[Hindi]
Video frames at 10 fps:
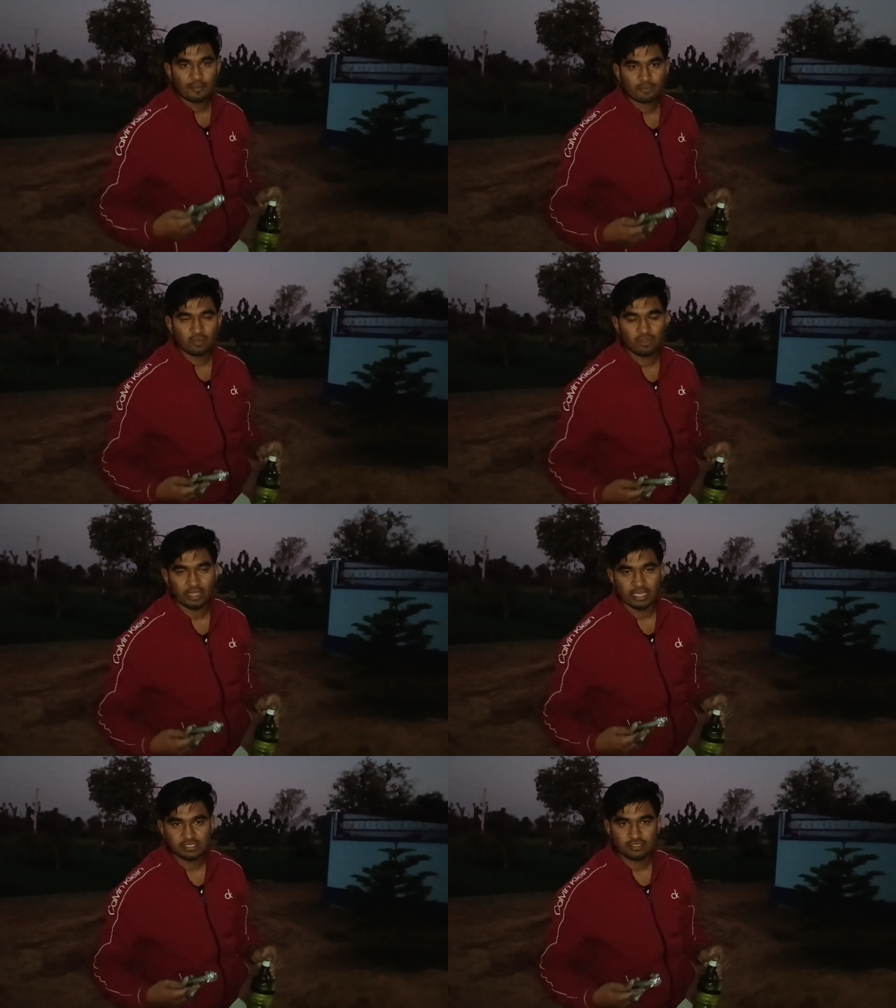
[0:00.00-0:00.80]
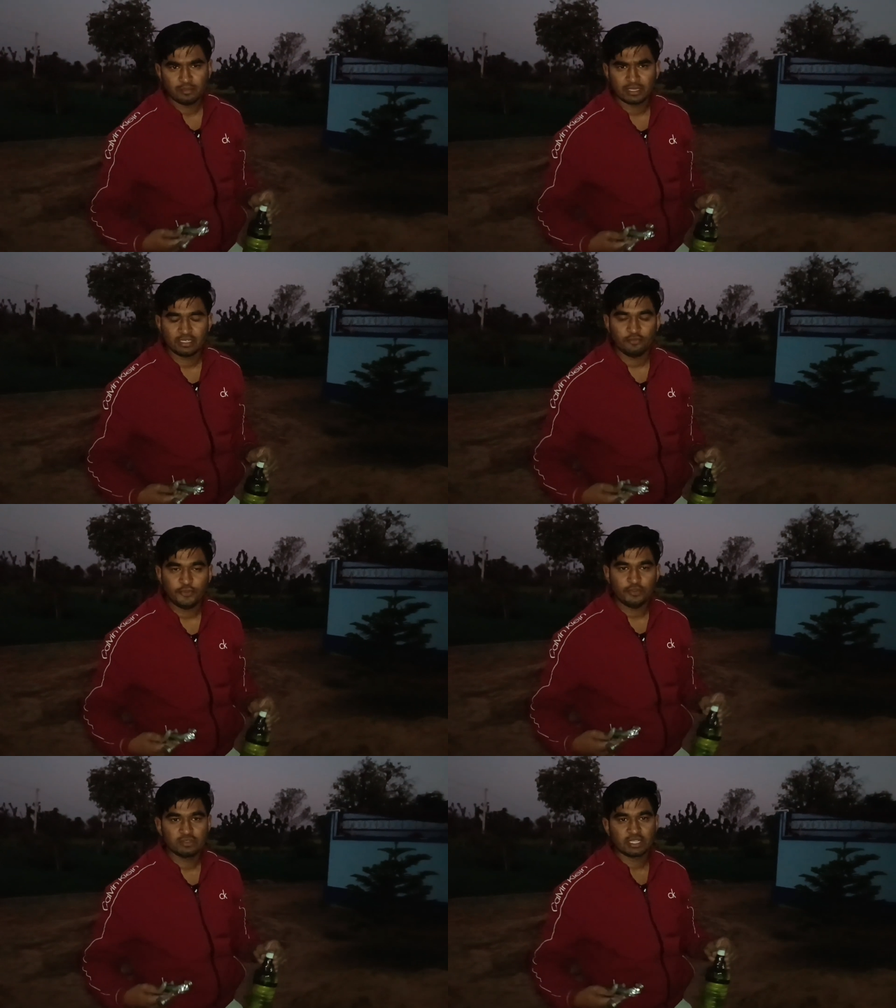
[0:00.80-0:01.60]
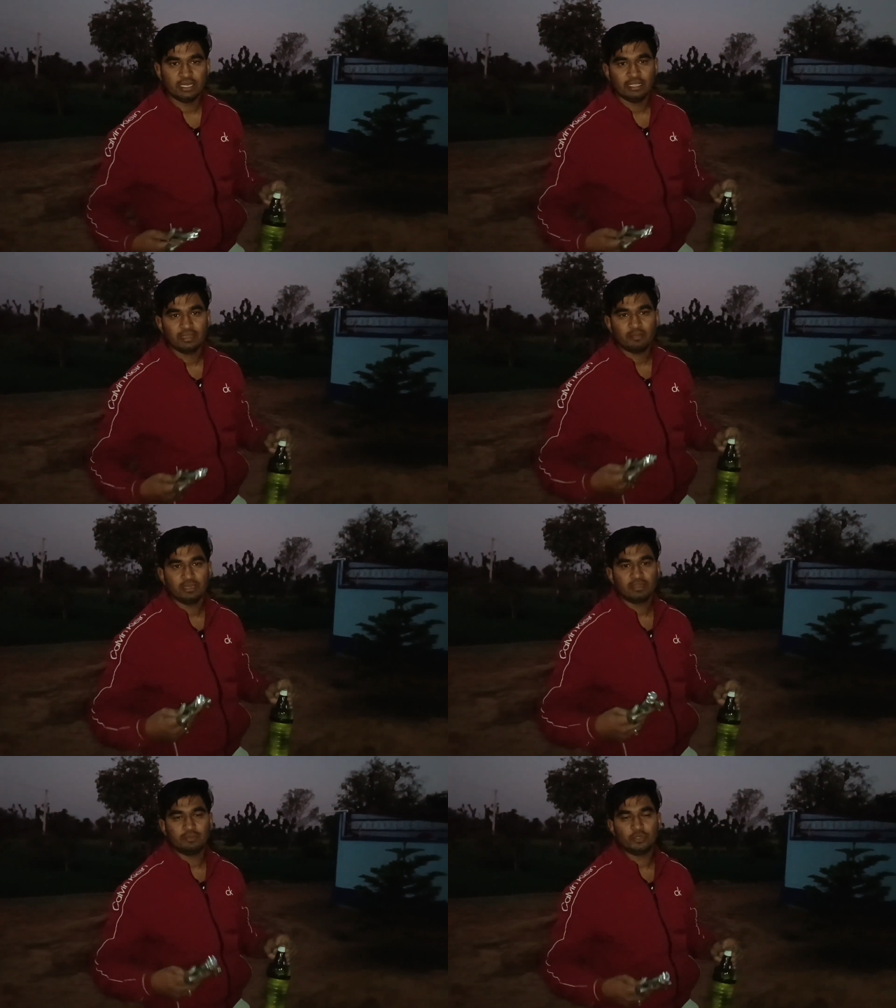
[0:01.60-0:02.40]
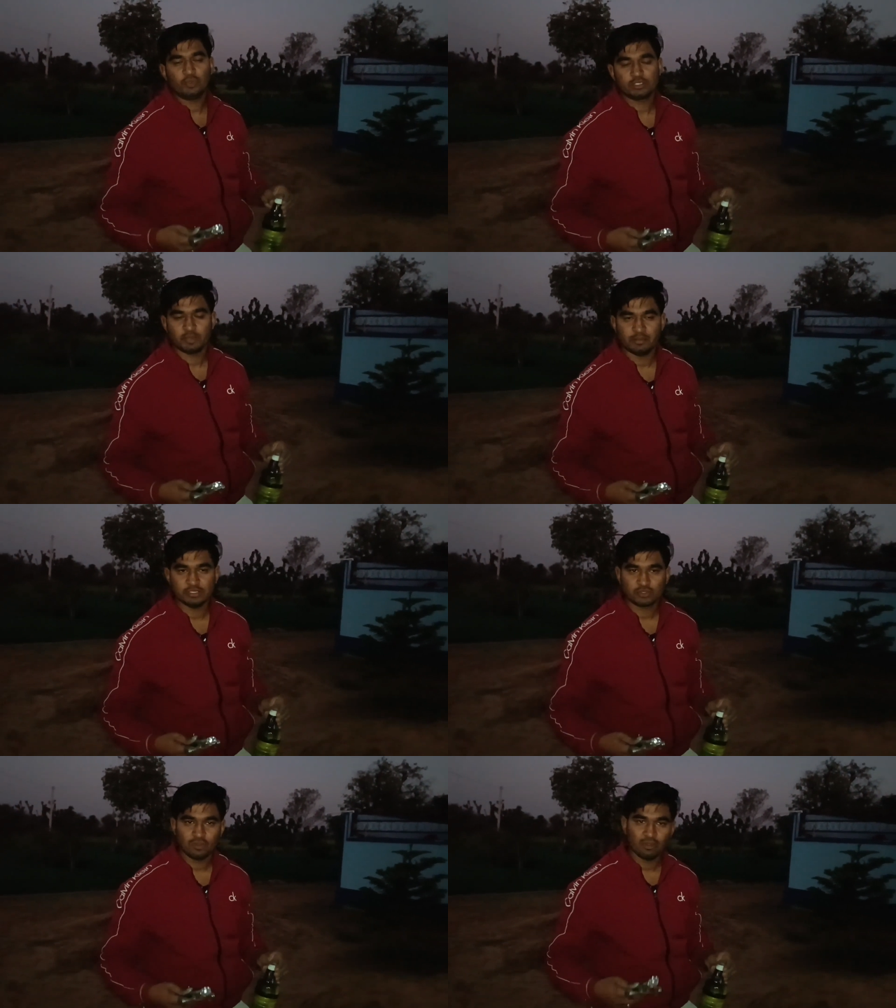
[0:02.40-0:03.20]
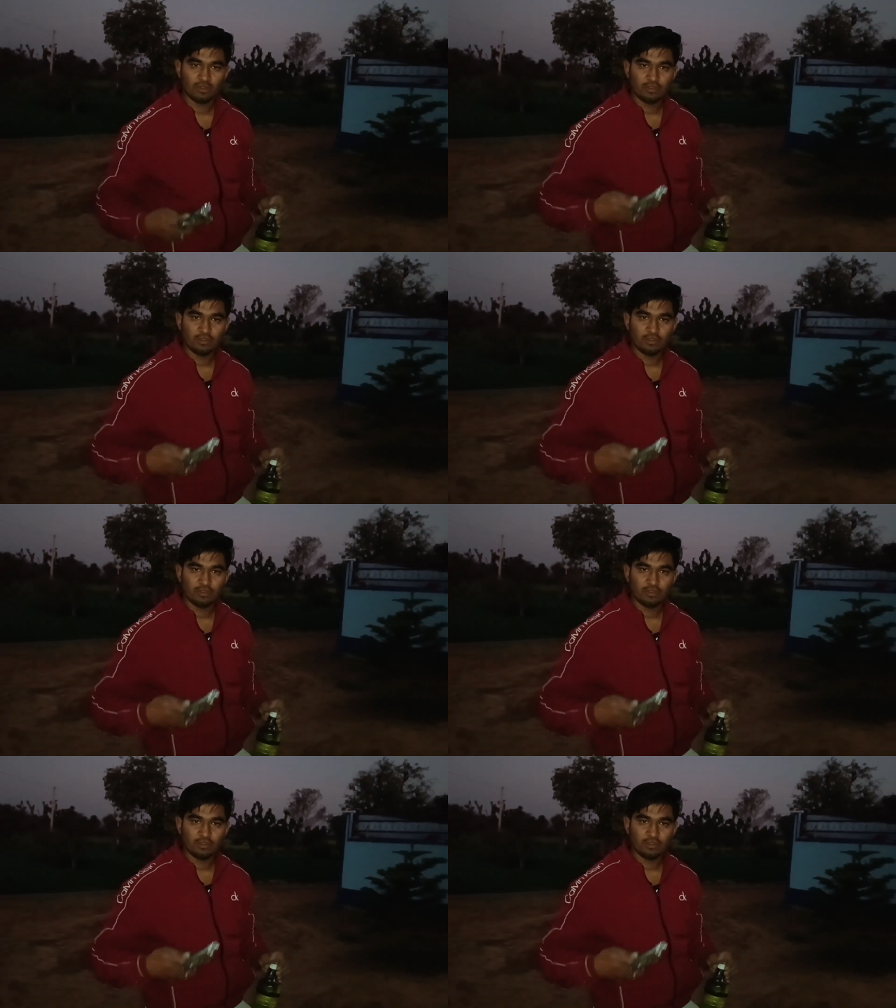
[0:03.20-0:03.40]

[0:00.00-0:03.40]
आपको ऐसी धमाकेदार वीडियोज़ के लिए हमारे मित्र एक्सपेरिमेंट्स को